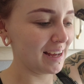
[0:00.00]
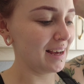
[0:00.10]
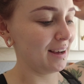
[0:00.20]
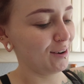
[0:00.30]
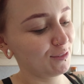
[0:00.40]

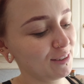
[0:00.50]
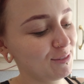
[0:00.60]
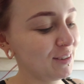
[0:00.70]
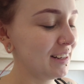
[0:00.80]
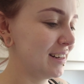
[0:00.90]
naja, auf jeden
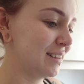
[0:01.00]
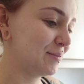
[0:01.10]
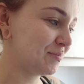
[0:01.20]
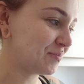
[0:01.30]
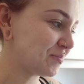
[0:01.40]
Fall,
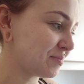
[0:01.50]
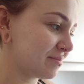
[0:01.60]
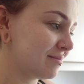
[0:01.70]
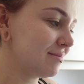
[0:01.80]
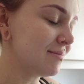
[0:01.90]

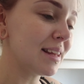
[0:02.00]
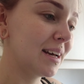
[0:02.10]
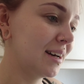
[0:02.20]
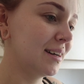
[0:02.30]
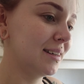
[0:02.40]

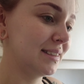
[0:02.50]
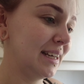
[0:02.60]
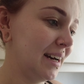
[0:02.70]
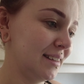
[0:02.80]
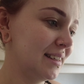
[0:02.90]
äh,
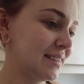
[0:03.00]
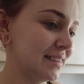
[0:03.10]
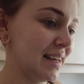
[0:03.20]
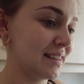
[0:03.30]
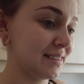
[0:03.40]
ja, ist
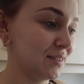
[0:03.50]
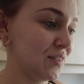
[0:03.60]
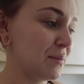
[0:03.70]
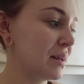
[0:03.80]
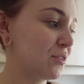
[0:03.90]
es ätzend.
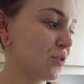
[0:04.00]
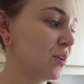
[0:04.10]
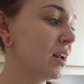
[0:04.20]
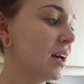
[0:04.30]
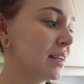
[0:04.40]
Wir haben jetzt
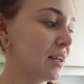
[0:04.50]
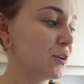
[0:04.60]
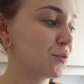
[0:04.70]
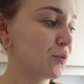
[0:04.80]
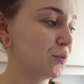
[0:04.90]
schon
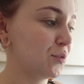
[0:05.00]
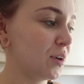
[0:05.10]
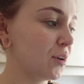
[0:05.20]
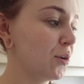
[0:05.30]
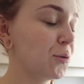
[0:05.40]

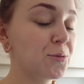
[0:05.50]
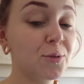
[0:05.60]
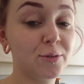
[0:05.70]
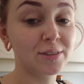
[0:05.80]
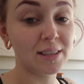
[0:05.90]
1500 Euro
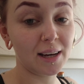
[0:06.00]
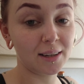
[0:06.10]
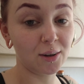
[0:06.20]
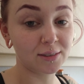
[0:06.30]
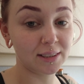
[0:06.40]
nur für Sachen
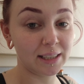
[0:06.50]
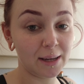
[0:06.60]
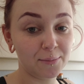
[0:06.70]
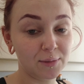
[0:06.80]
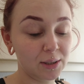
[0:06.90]

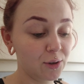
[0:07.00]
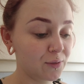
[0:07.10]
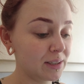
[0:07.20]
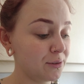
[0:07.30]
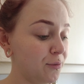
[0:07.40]
ausgegeben, die
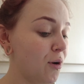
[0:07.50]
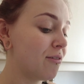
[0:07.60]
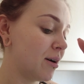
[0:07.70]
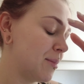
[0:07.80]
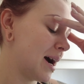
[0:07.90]
irgendwelche
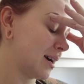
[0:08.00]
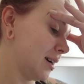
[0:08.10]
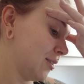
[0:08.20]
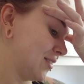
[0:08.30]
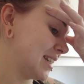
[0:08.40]
Vorvermerke,
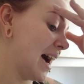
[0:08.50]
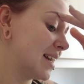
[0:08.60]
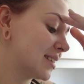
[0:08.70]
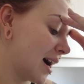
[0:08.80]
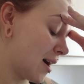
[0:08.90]
irgendwelche
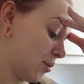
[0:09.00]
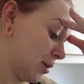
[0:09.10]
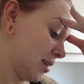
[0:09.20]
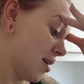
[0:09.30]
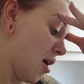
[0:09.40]

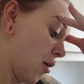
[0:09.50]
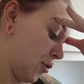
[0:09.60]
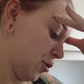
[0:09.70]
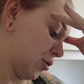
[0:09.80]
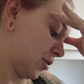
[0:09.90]
Eintragungen
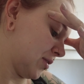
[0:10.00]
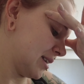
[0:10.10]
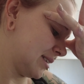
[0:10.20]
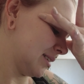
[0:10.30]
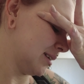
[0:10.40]
und
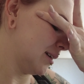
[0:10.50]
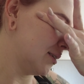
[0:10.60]
irgendwas,